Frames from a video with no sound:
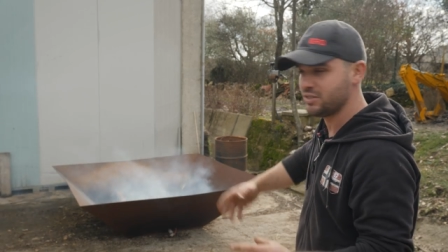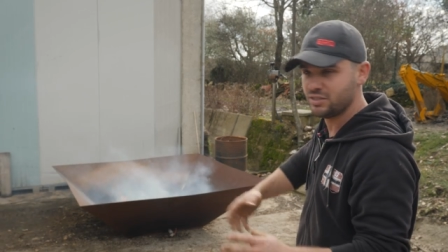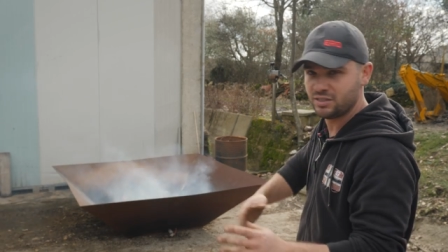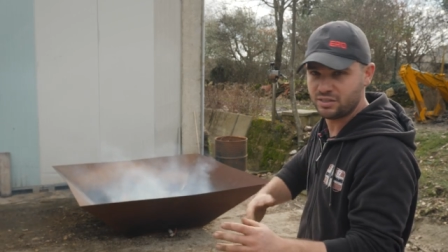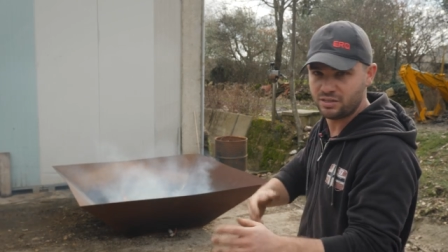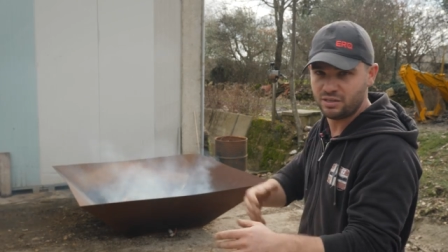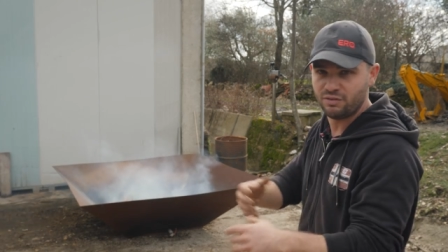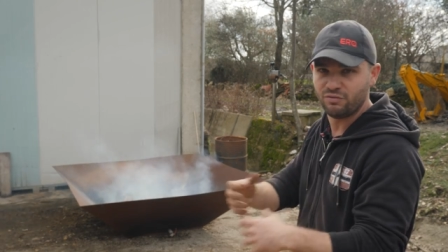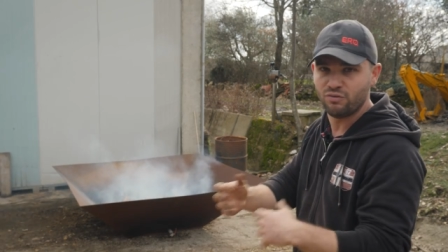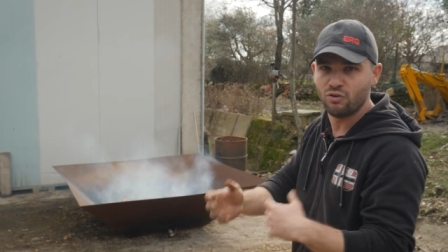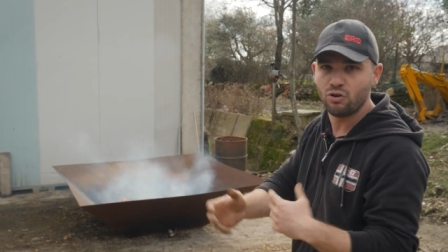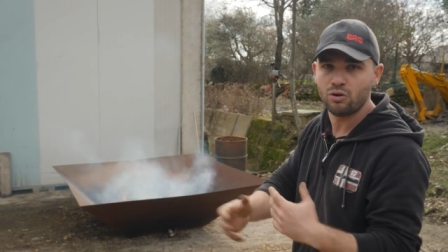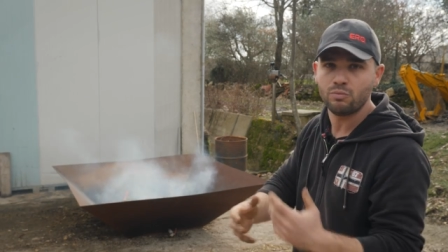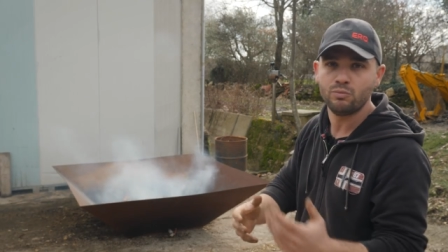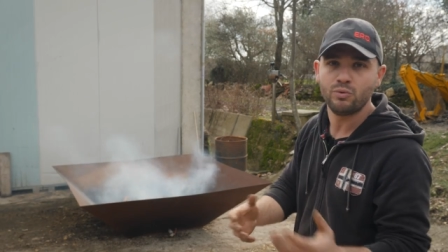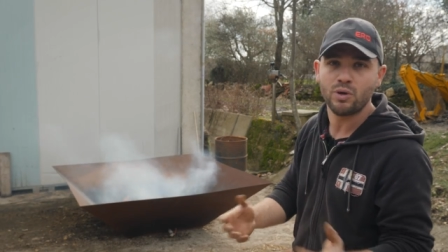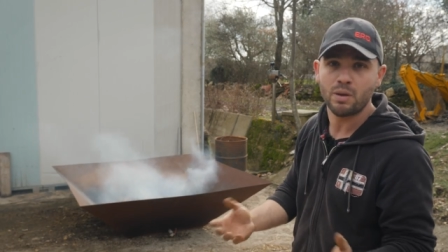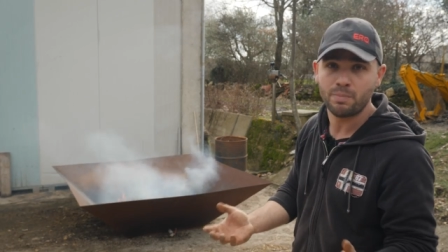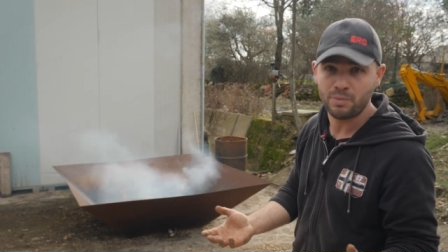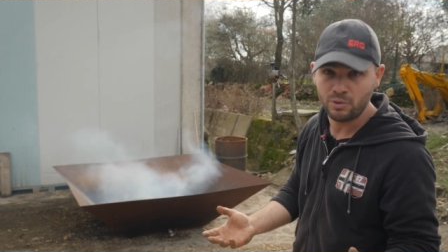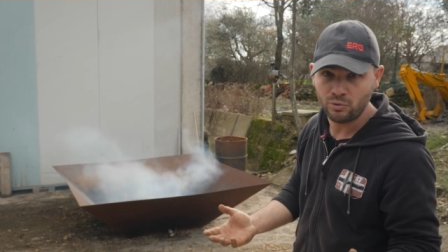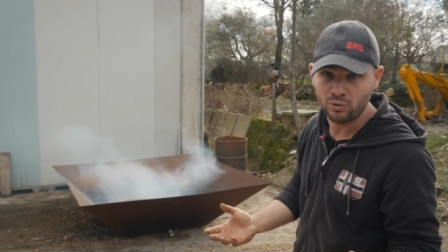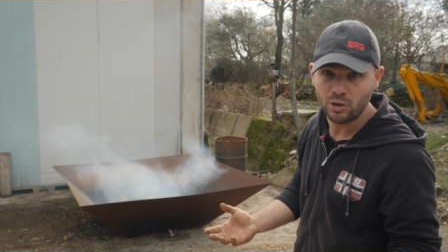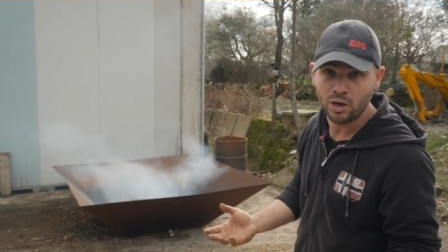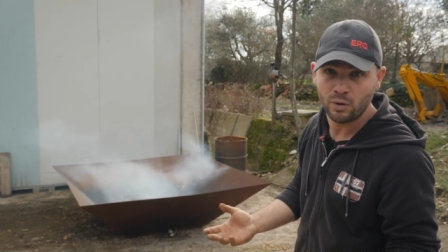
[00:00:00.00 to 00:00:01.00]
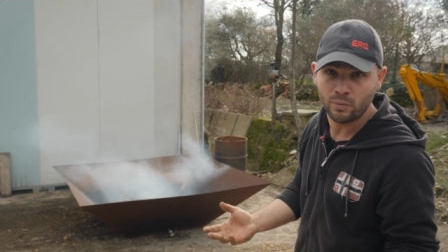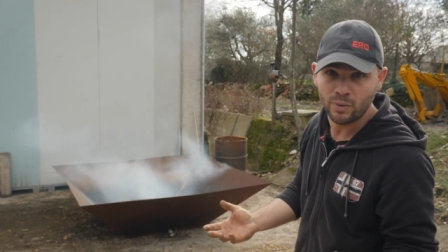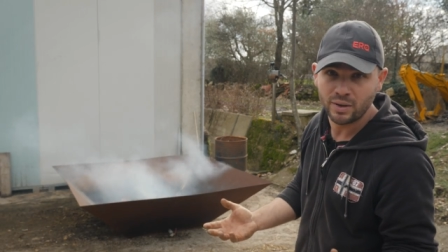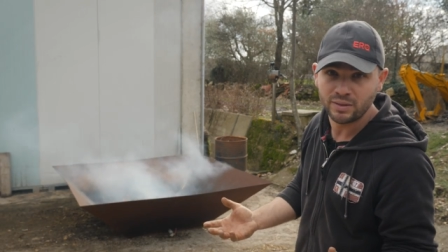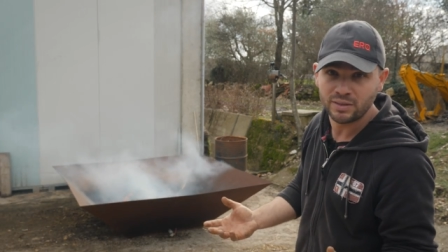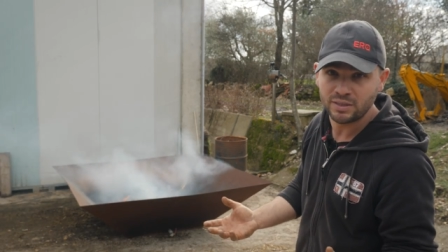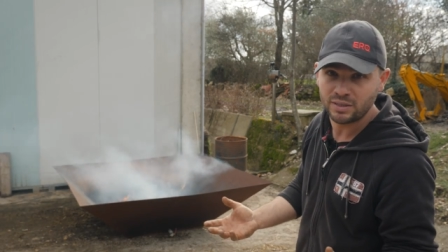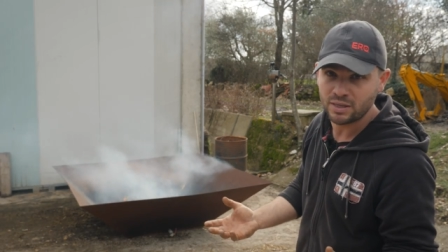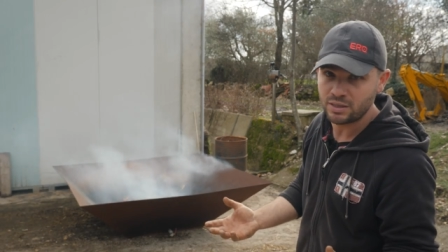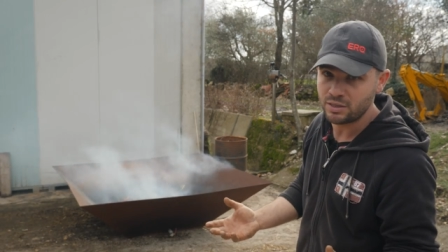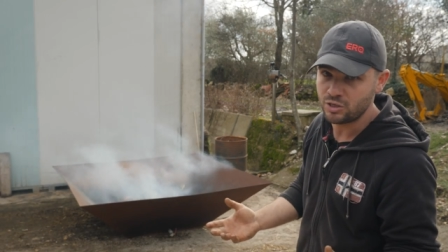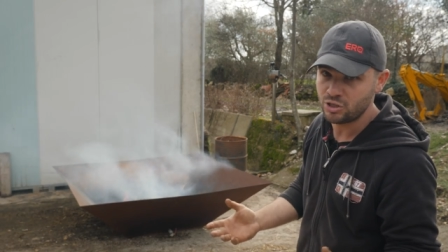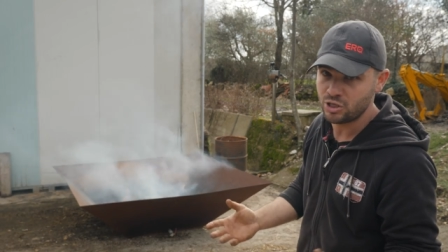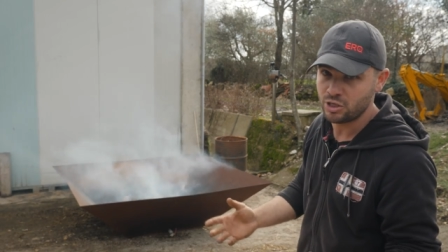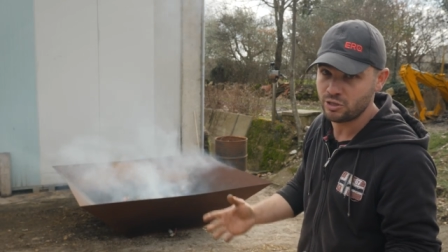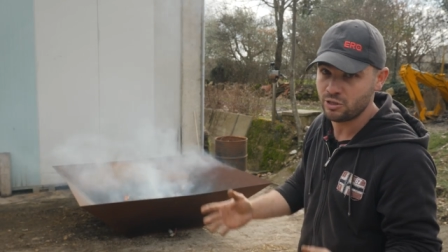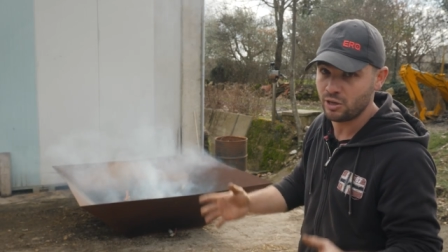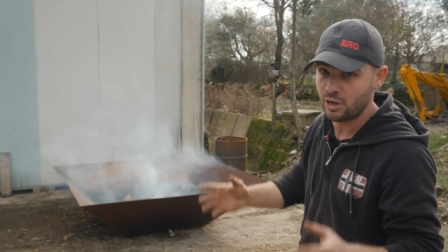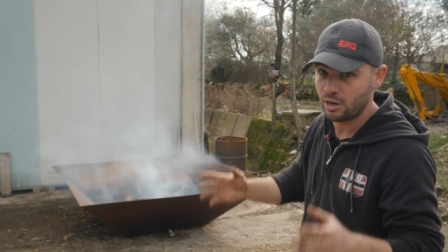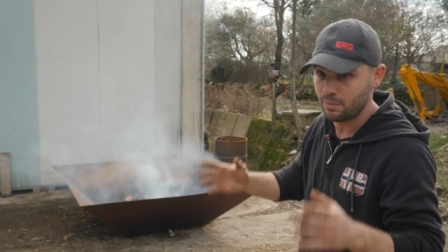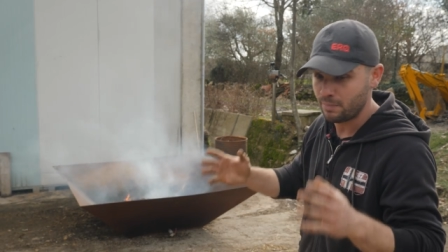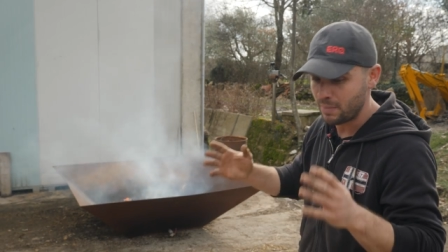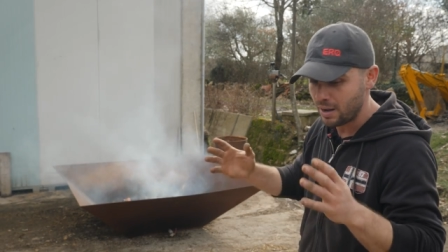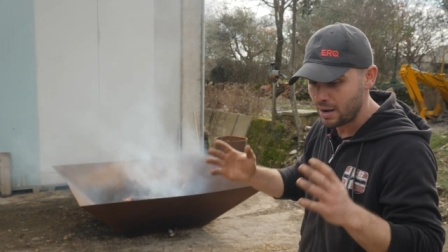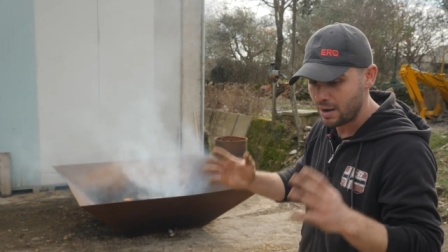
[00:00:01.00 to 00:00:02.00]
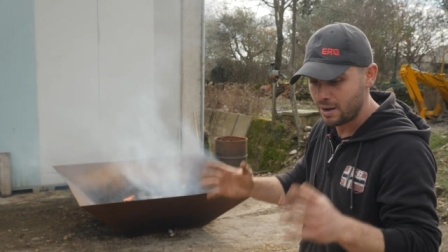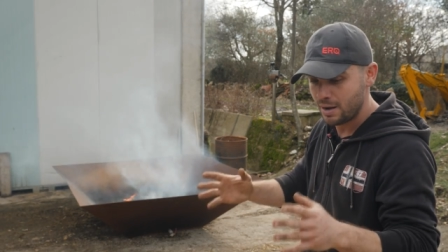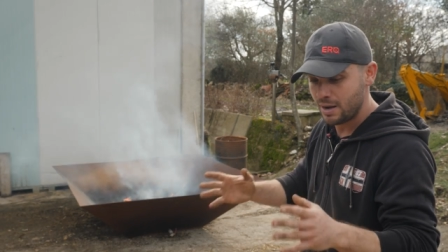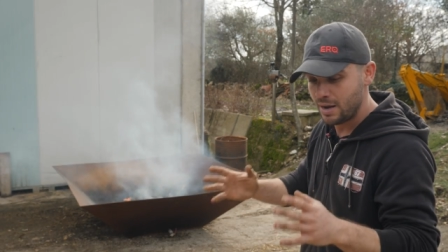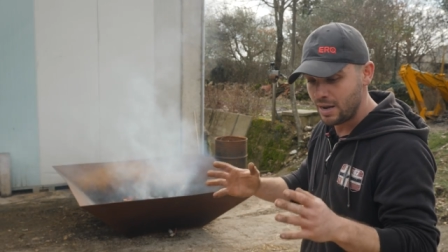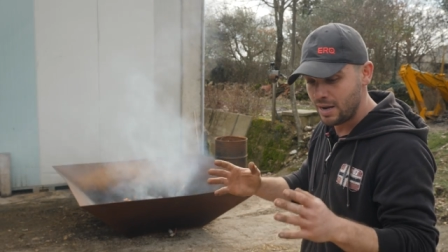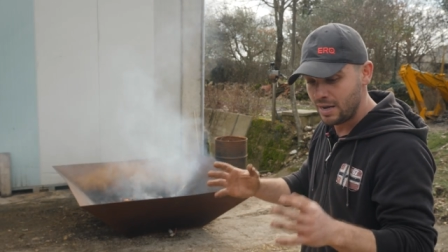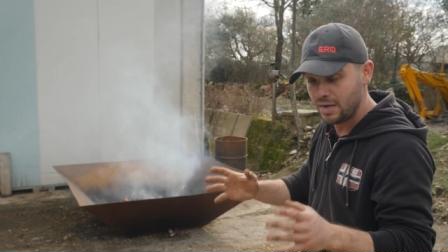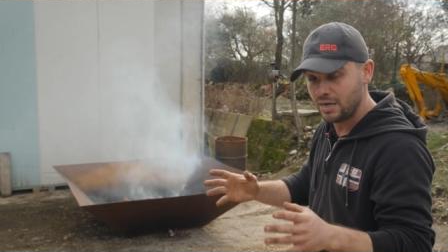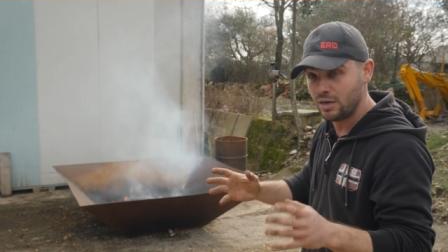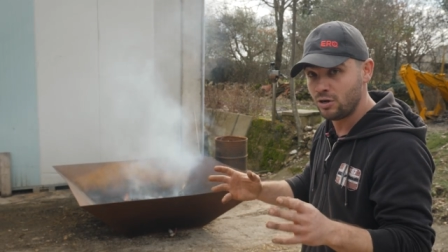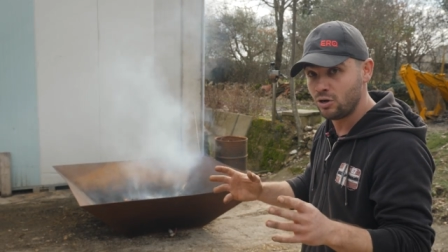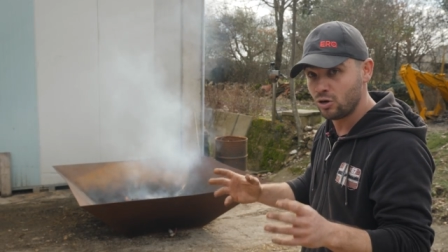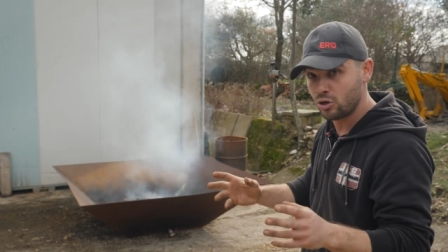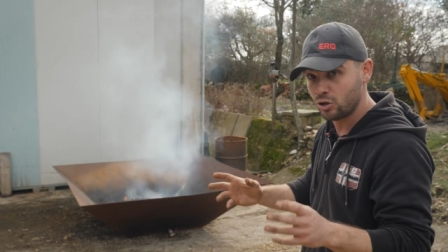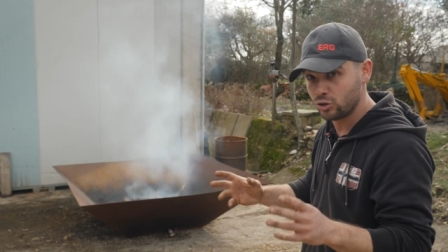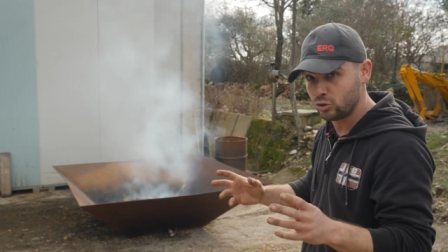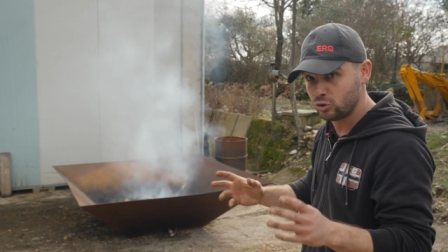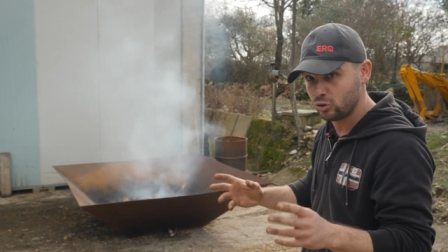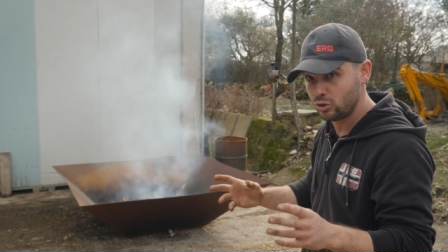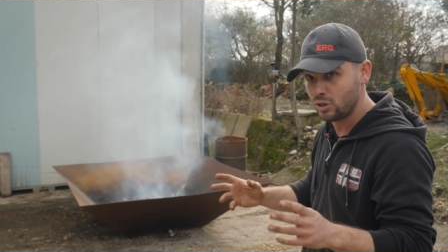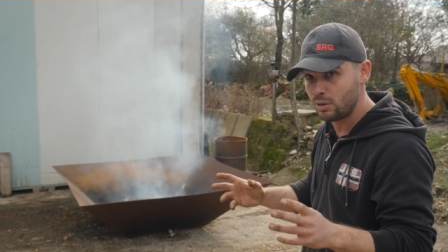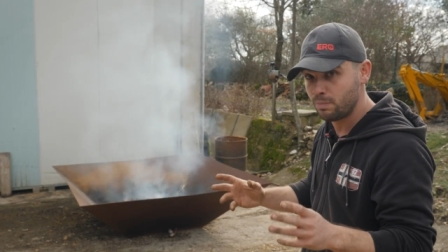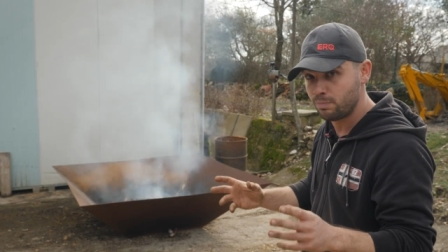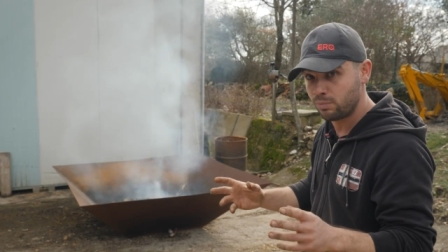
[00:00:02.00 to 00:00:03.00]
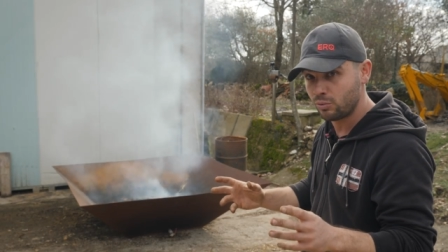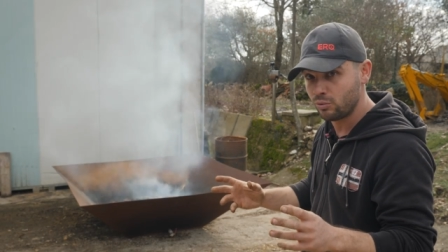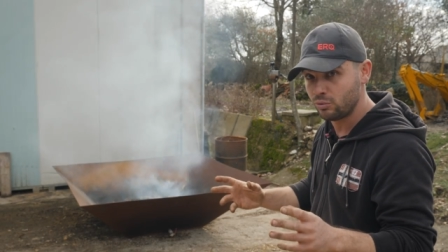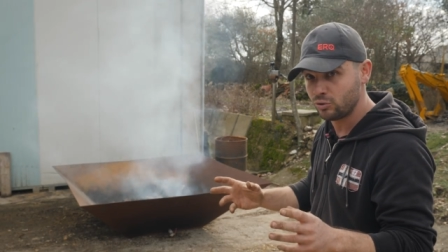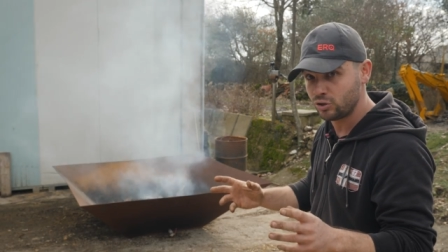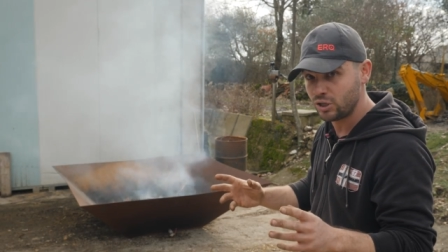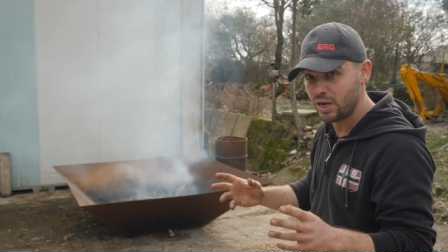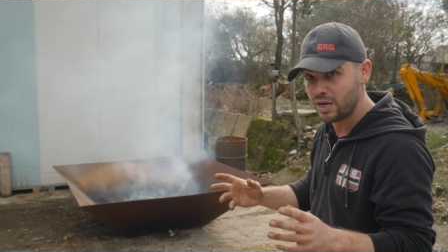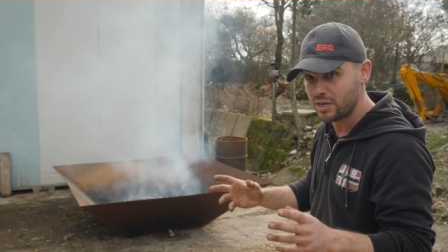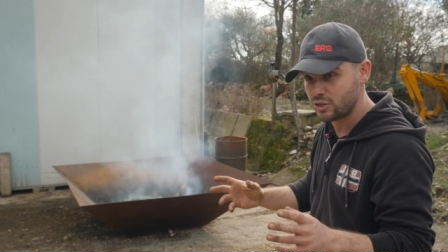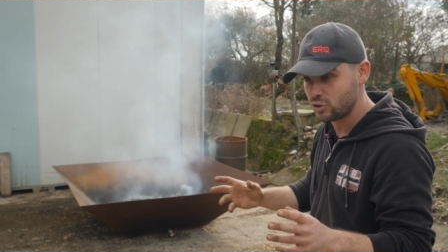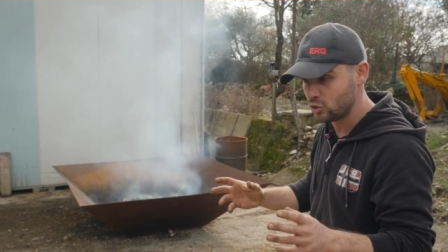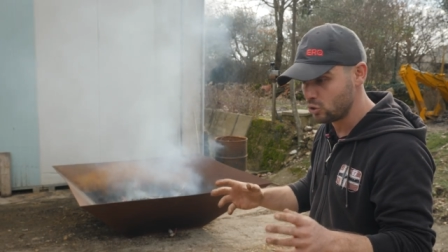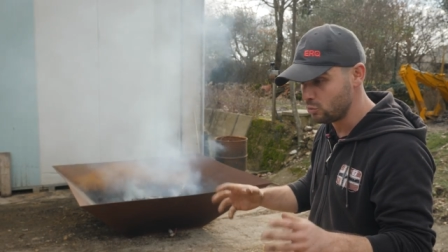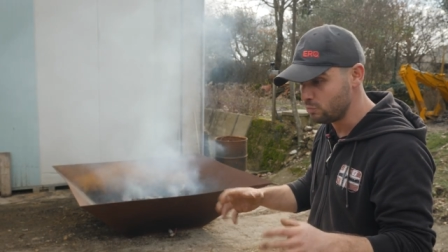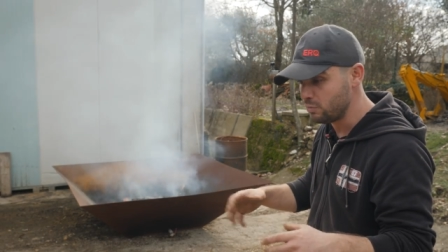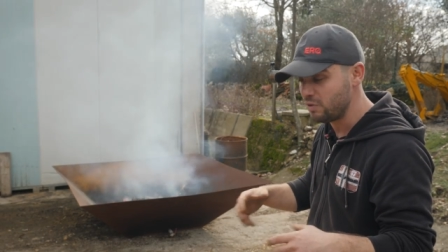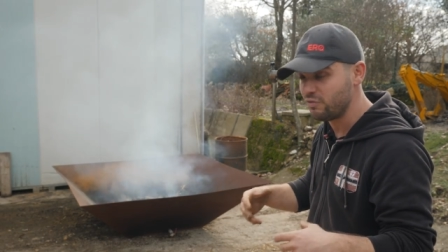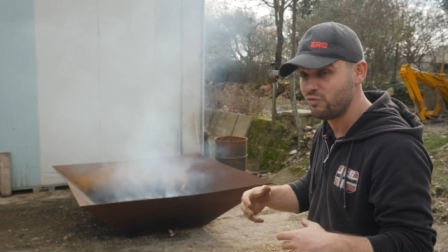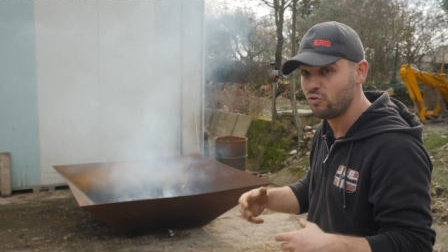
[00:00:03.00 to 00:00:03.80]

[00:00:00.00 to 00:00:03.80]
si formi una piccola quantità di cenere, ma il grosso del processo mi